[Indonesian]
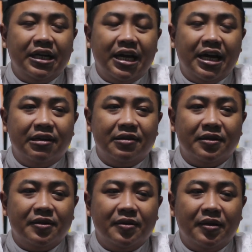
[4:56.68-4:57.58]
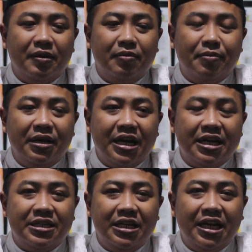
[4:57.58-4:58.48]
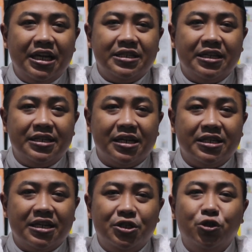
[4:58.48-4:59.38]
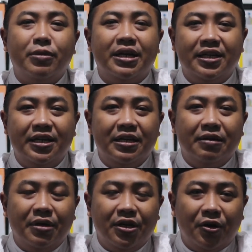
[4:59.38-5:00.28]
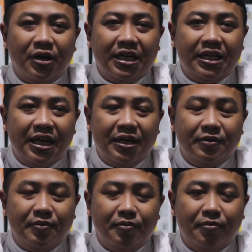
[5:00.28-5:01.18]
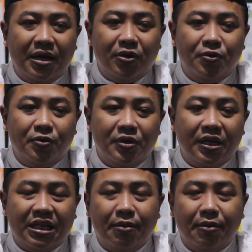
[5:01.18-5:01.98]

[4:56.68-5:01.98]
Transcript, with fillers: dengan eh, memberikan sedikit secercah senyuman bagi orang yang mau